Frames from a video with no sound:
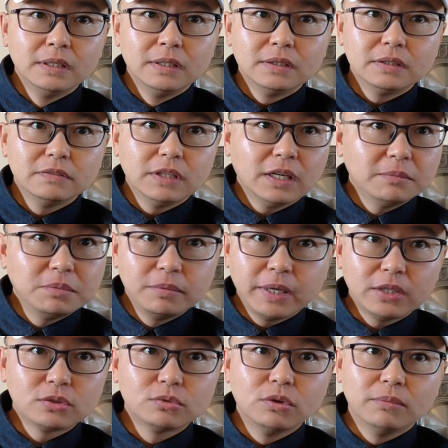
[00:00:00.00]
这未来不
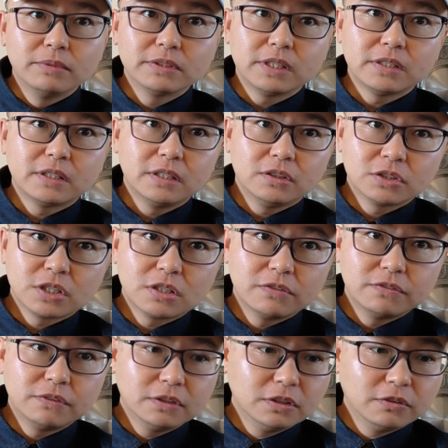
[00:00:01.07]
排除我们在这儿要
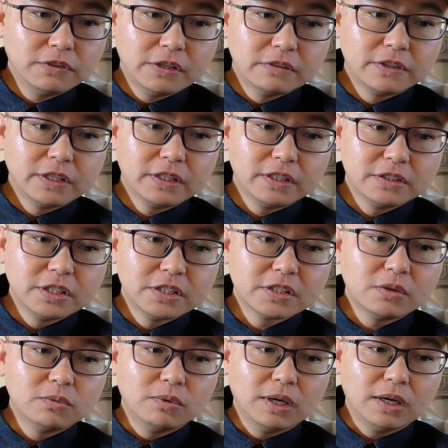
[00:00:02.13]
试要放飞这个歼
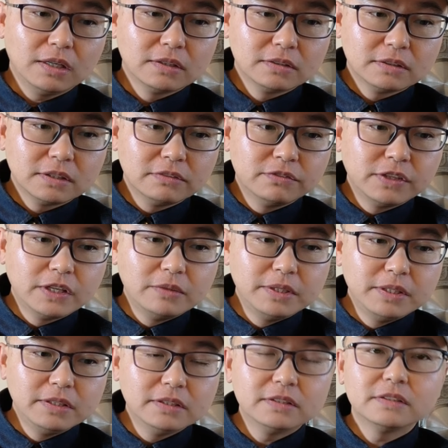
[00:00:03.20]
三五啊，这个菲律
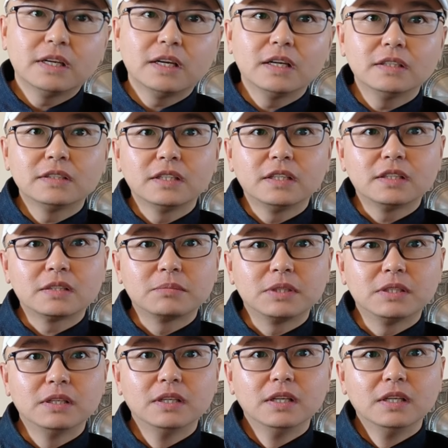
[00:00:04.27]
宾啊，现在是不
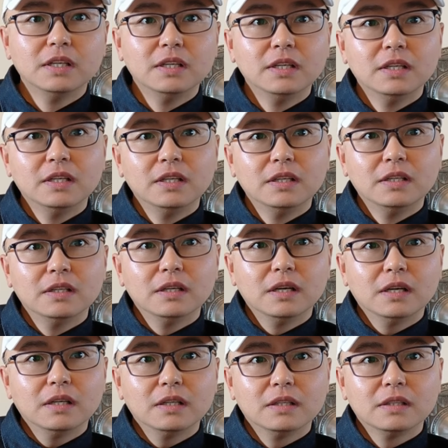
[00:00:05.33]
是
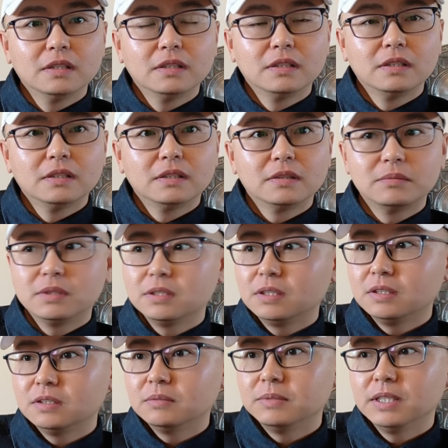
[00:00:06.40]
啊，是不是这
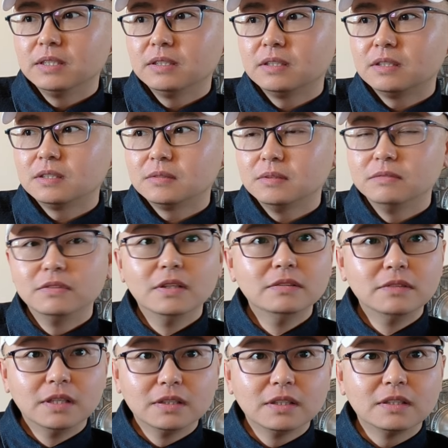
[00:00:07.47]
个什么是吧，
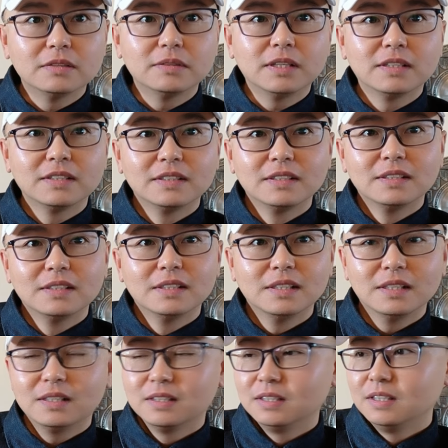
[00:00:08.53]
嗡嗡的是吧？
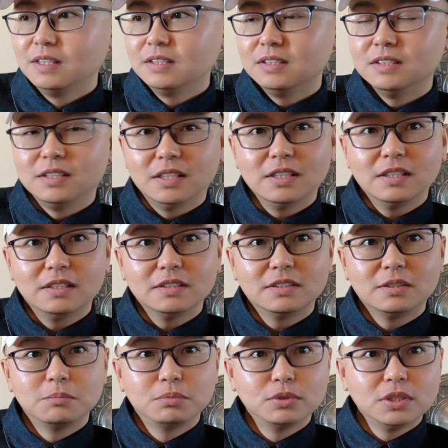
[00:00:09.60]
啊，你想想啊，
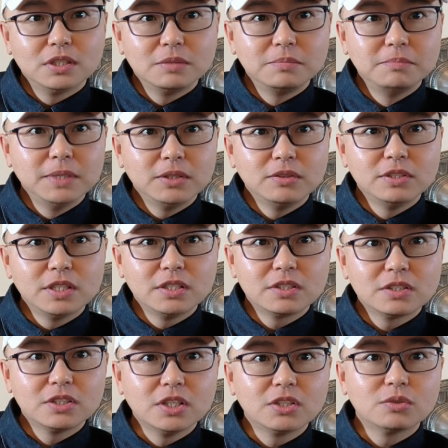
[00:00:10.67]
这不是面对歼
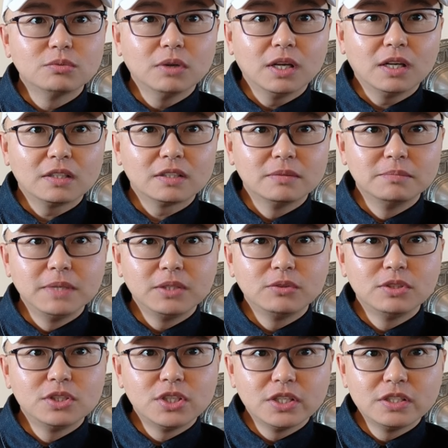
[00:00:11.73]
歼十五了，是面
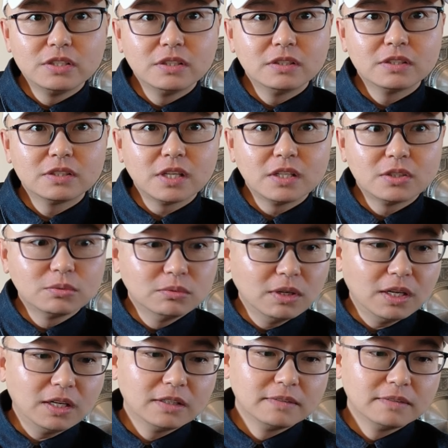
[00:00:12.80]
对歼三十五了。